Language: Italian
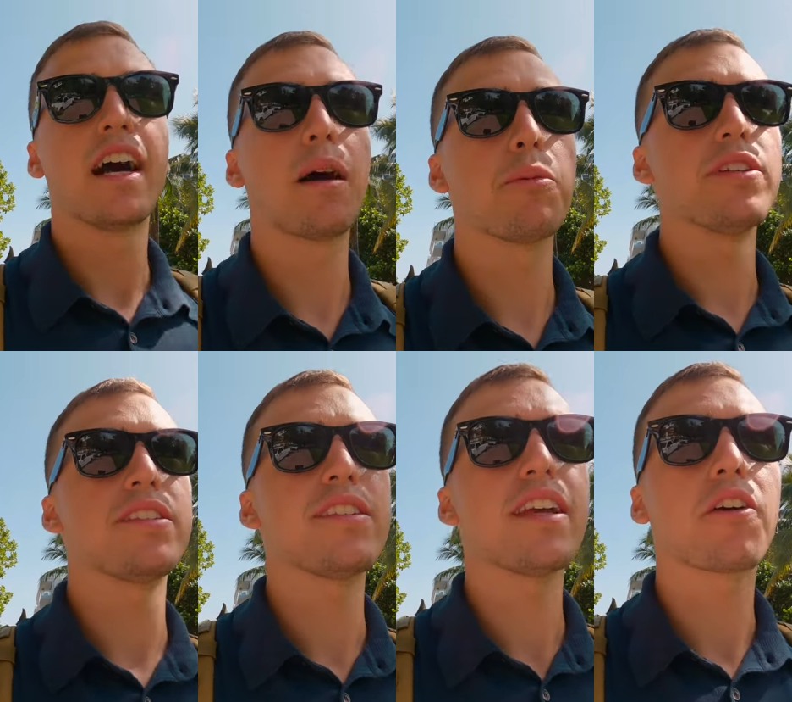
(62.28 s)
alla
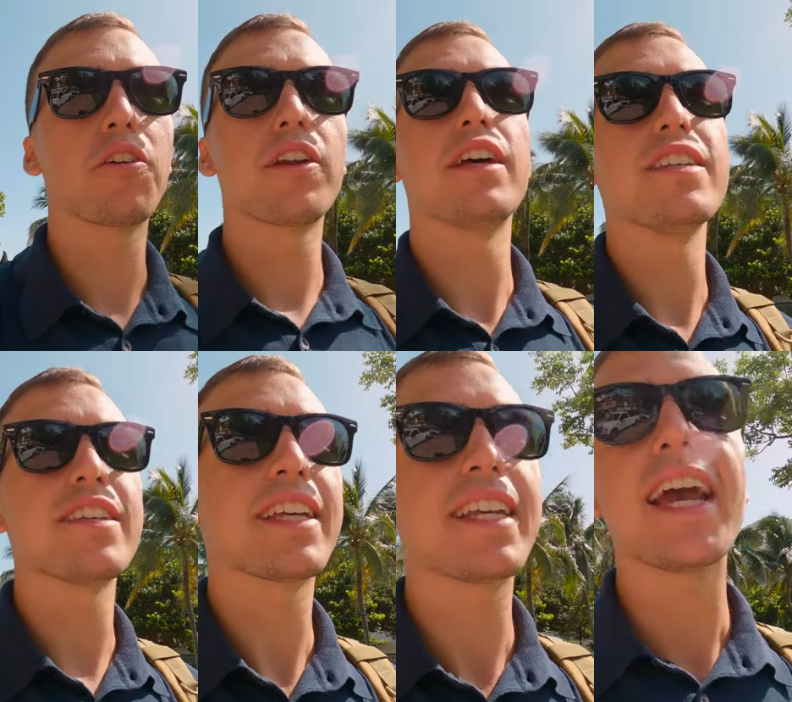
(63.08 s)
polizia con i
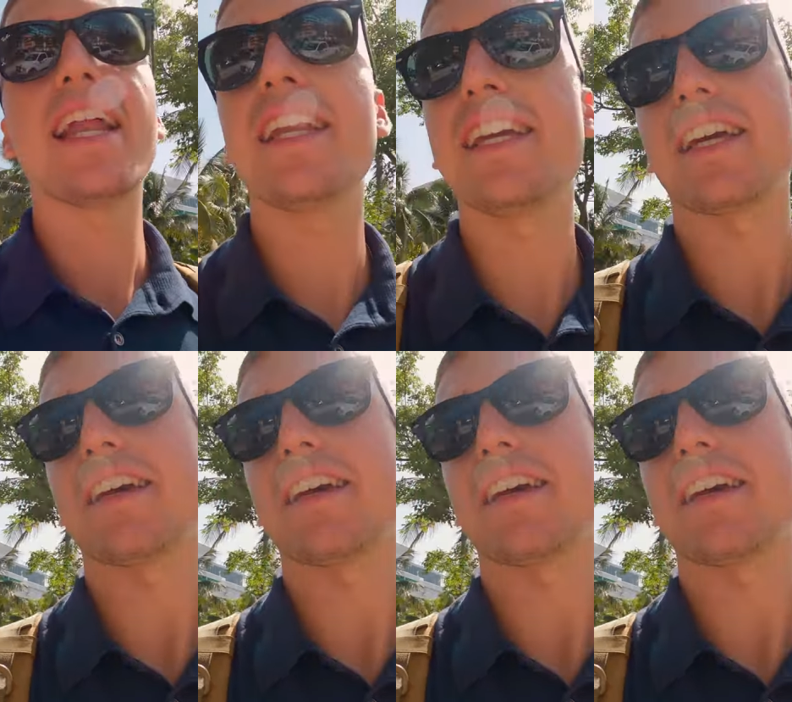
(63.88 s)
secchielli